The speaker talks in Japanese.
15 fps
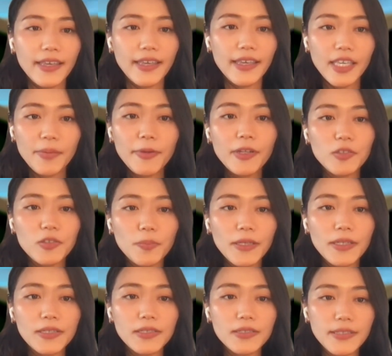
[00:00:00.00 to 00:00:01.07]
日々の
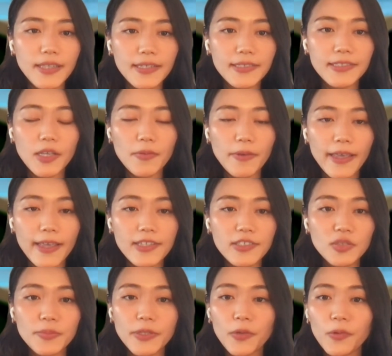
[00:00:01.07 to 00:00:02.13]
トピックス作成は編
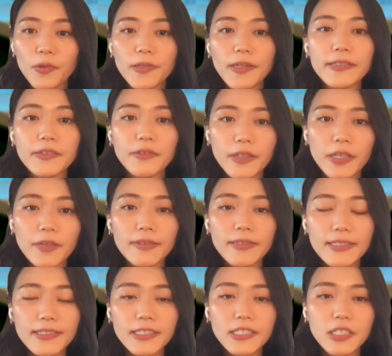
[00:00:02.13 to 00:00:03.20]
集日で行っており、
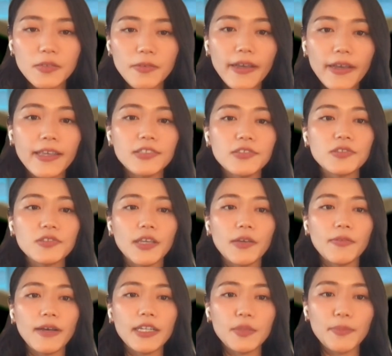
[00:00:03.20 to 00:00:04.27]
私たちには編集
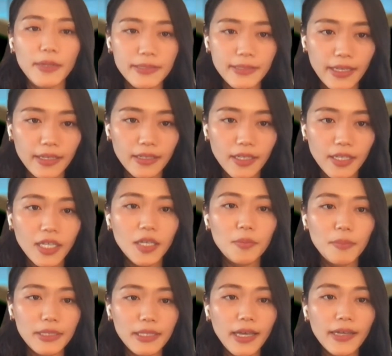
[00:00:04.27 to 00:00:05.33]
権はありません。
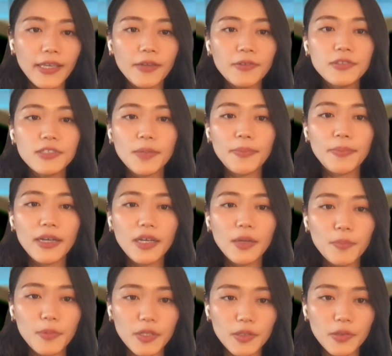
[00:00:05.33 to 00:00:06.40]
また、Yahoo Japan
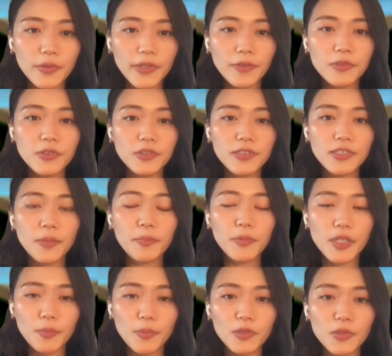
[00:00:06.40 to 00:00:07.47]
アプリと Yahoo
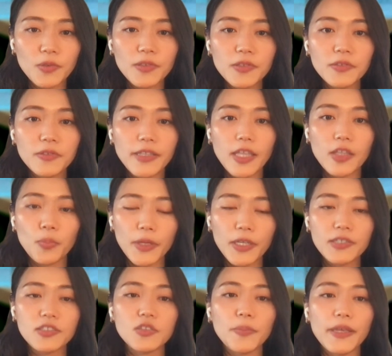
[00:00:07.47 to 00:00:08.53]
ニュースアプリもそれぞれで
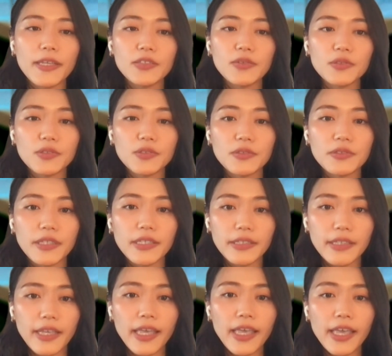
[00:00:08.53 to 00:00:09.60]
トピックスのページを作ってい
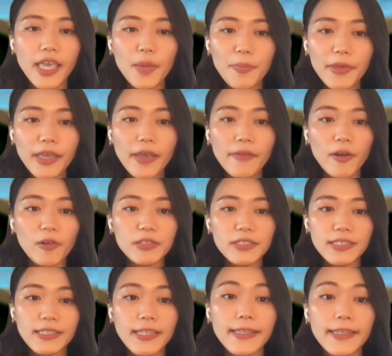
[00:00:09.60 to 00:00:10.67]
て、API はこ
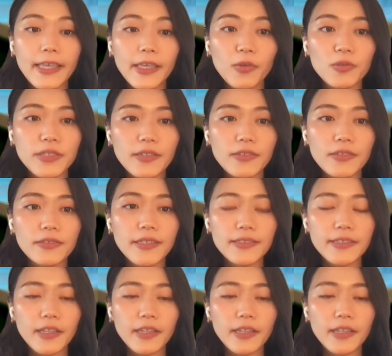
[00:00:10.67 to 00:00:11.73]
ちらで提供しているんで
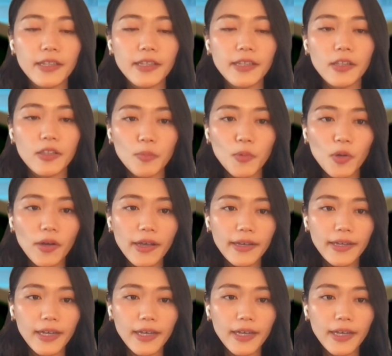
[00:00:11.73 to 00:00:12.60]
すけれども、